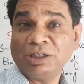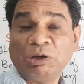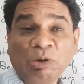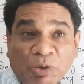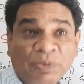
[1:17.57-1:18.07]

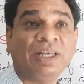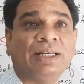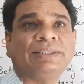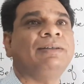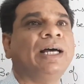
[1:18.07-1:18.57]
ग्रूमिंग
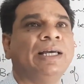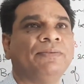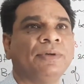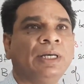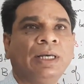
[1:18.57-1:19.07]
हिज
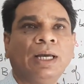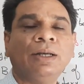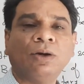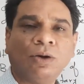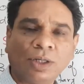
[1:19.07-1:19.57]
लाइफ
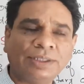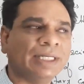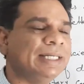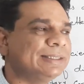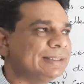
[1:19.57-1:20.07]
एंड हाउ
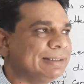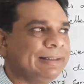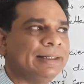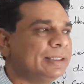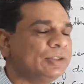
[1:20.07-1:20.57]
साइंस हैज
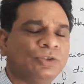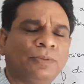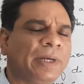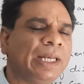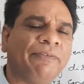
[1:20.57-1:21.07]
क्रिएटेड सो
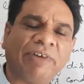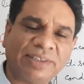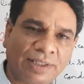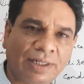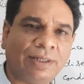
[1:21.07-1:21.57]
मैनी
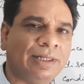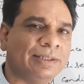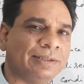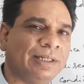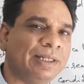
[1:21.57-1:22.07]

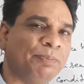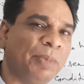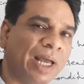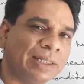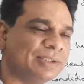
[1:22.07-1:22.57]
फैसिलिटीज इन
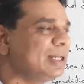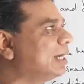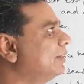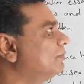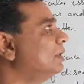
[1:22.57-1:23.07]
मैंस
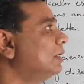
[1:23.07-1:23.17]
लाइफ